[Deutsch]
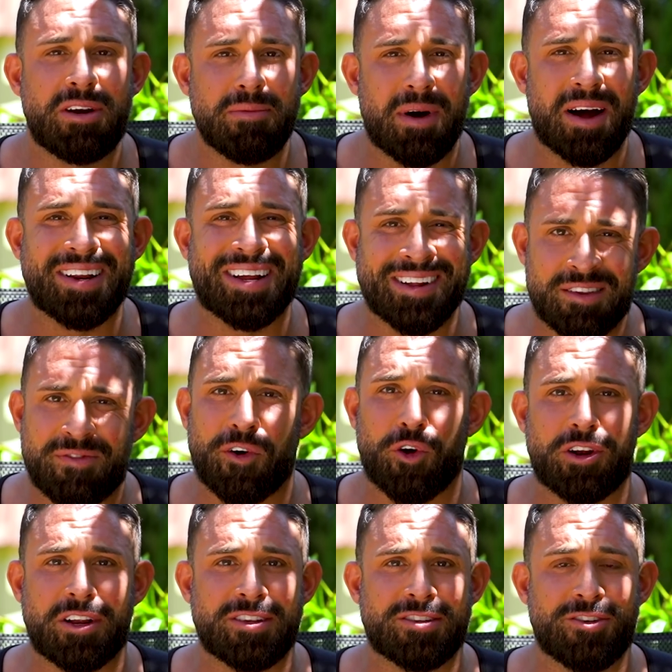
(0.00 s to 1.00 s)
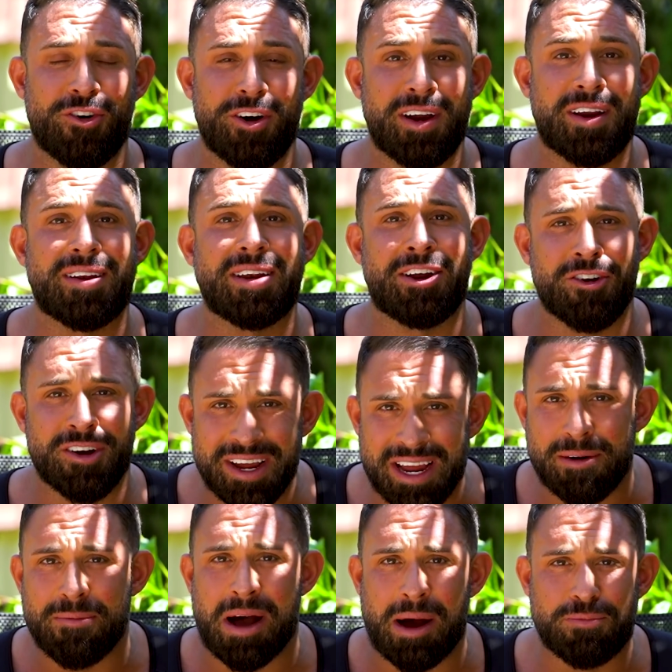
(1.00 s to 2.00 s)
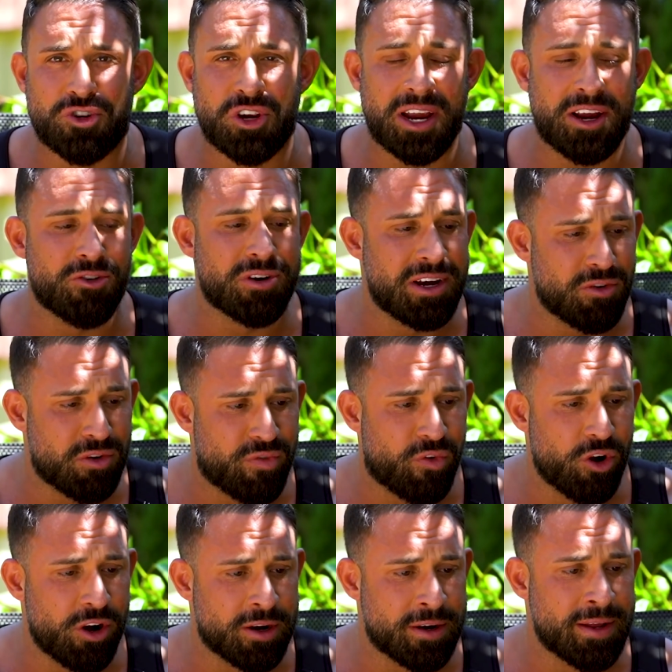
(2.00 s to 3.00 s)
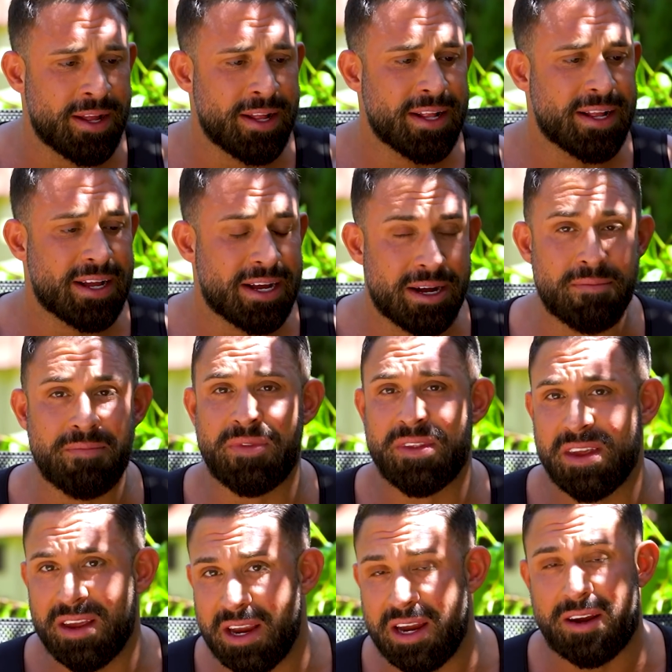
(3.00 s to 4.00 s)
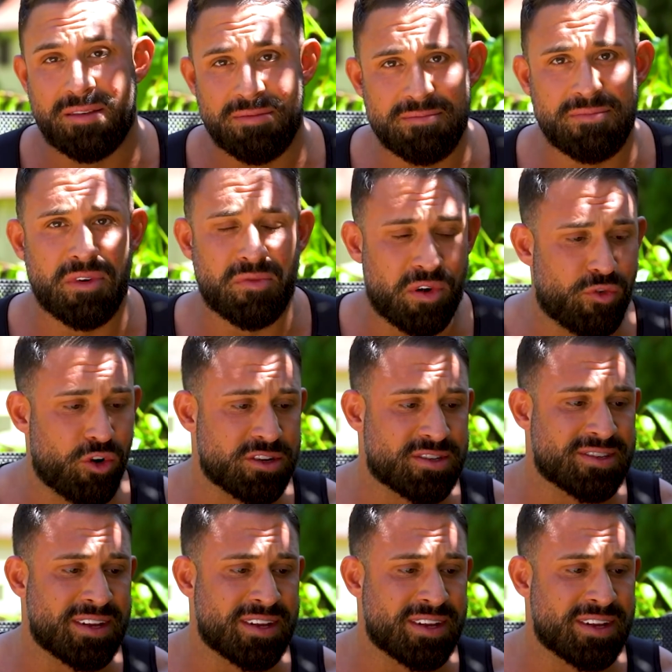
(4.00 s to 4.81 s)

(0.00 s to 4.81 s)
die machen ganz verrücktes Zeug. Die könnt ihr gerne mal abchecken und den Jungs folgen. Ähm, ich verfolgst es